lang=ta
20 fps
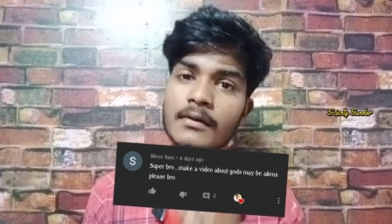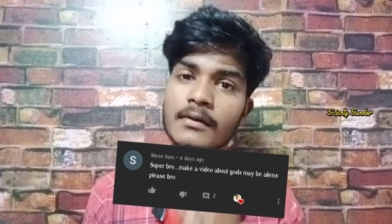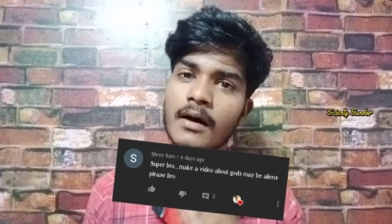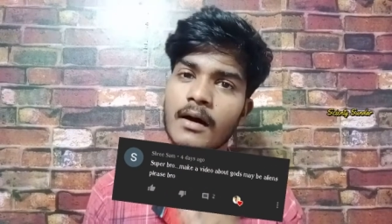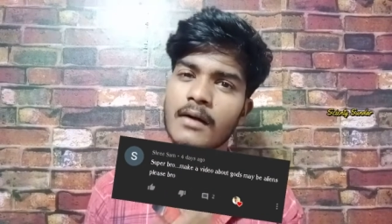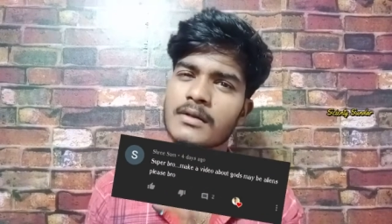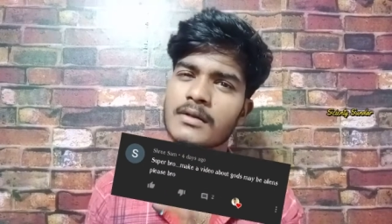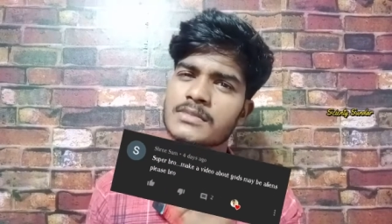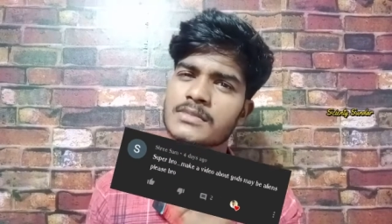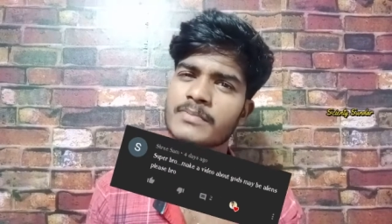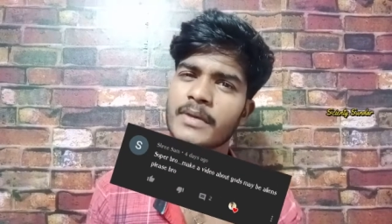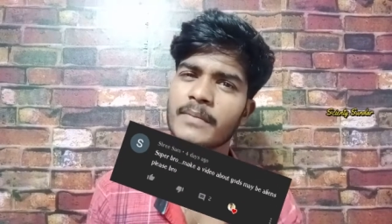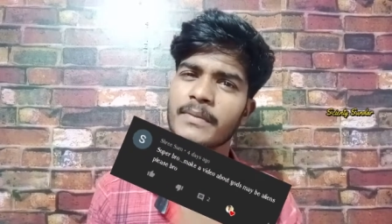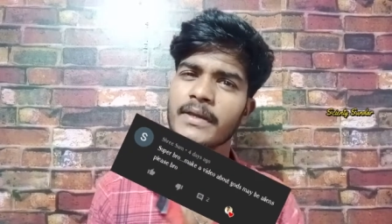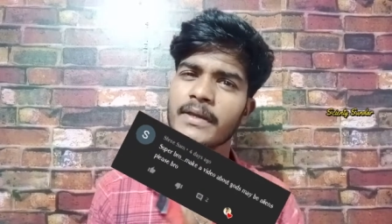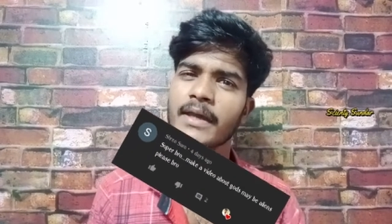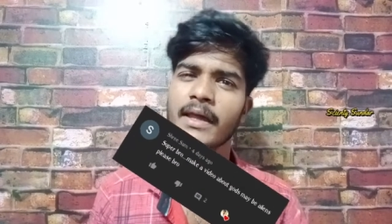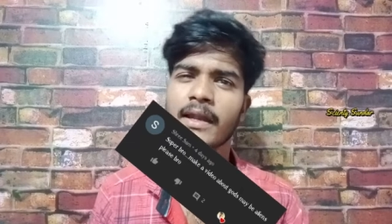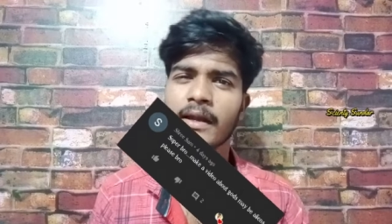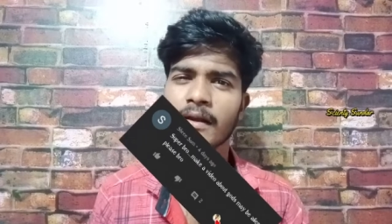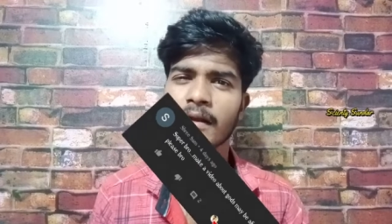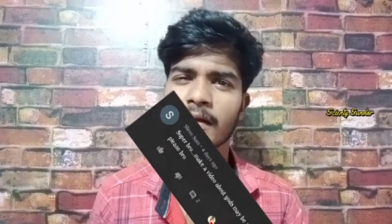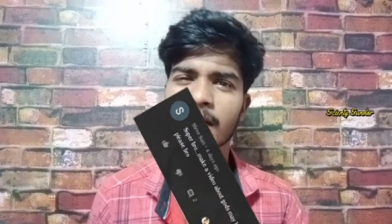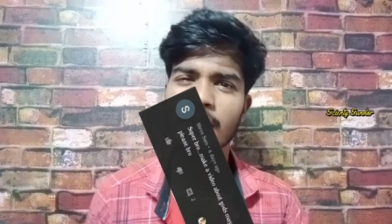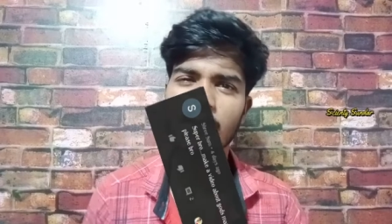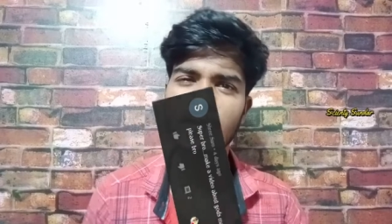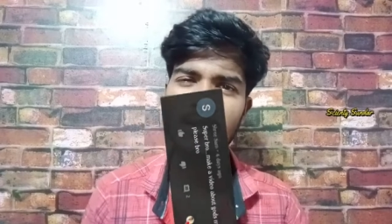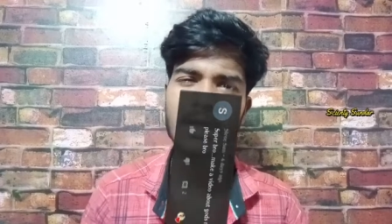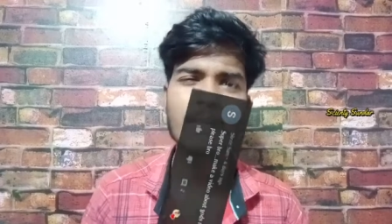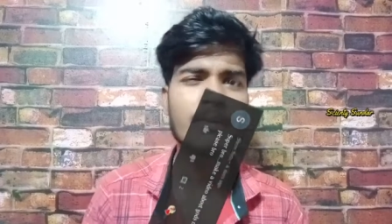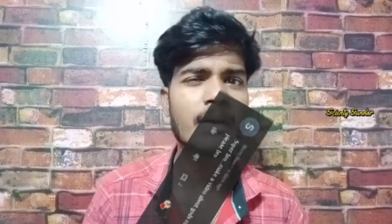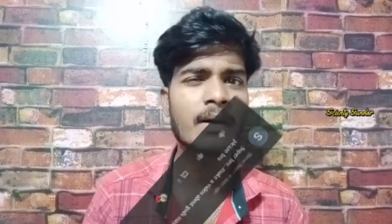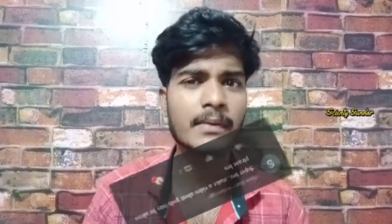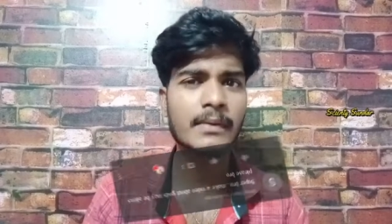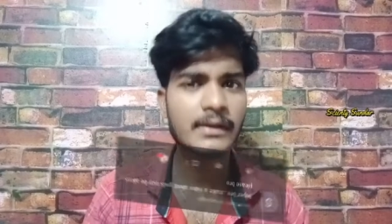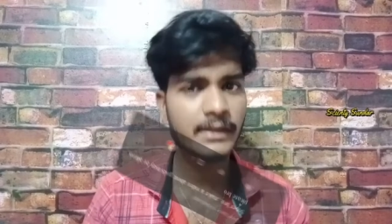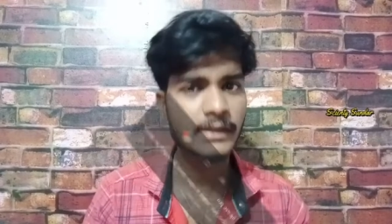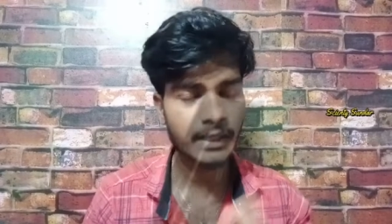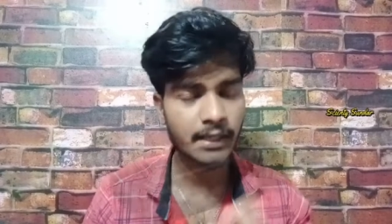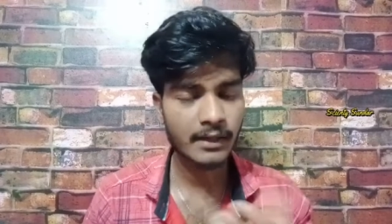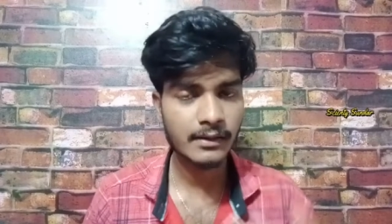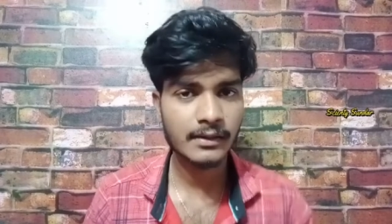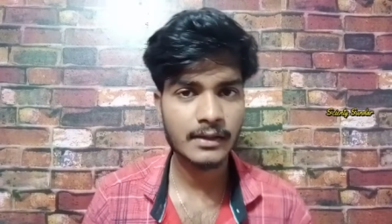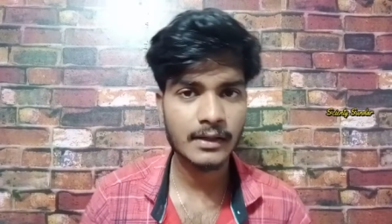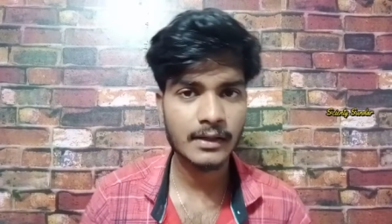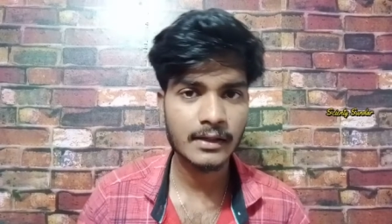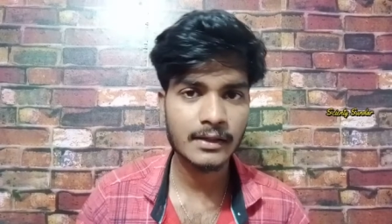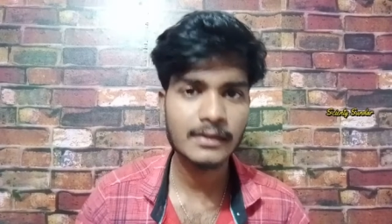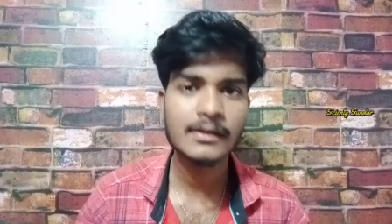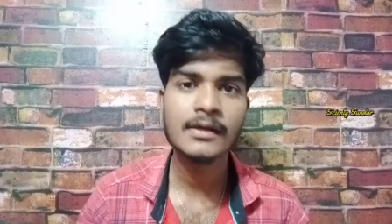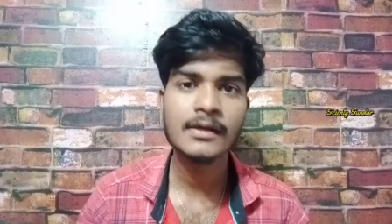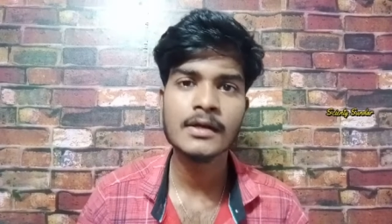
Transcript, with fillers: காட்ஸ் மேபி ஏலியனாக இருக்கலாமா அப்படின்னு கேட்டிருந்தாங்க